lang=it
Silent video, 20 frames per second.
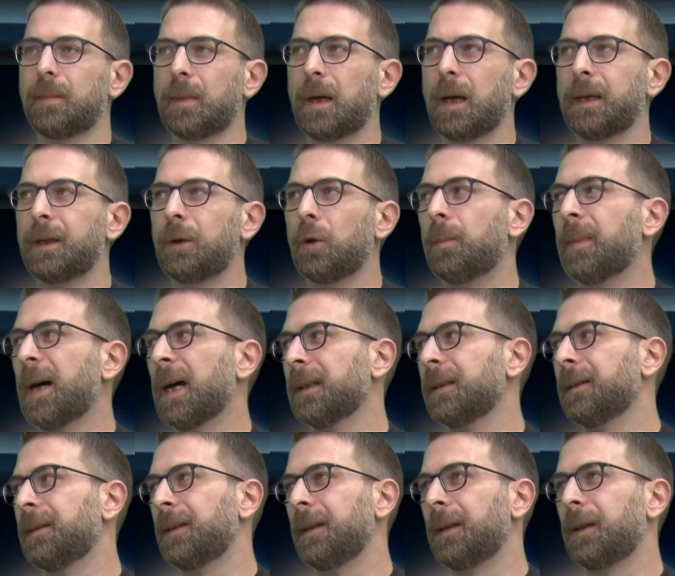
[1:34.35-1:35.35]
ai
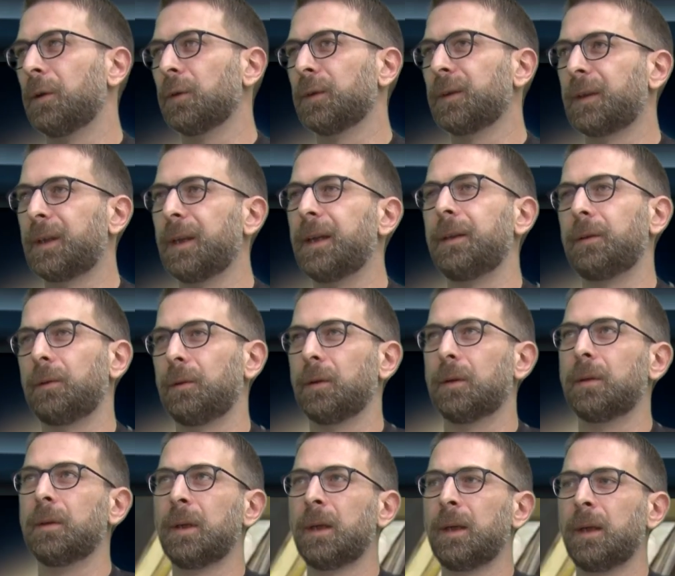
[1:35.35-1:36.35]
romanzi che ho
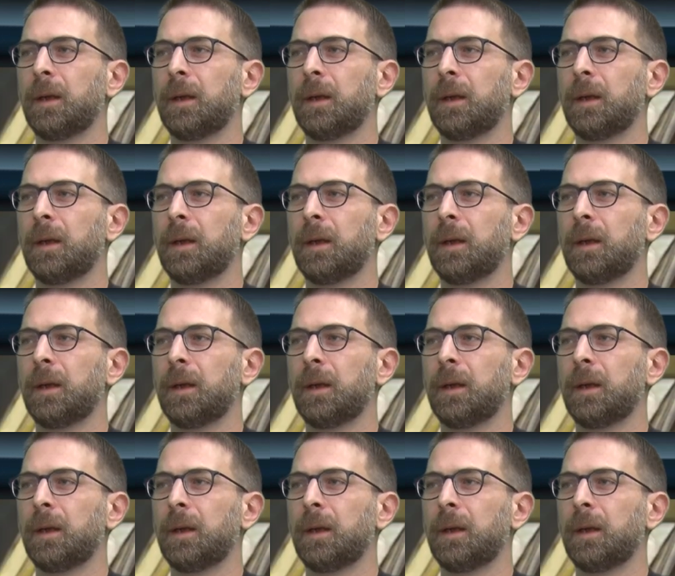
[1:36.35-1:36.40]
scritto,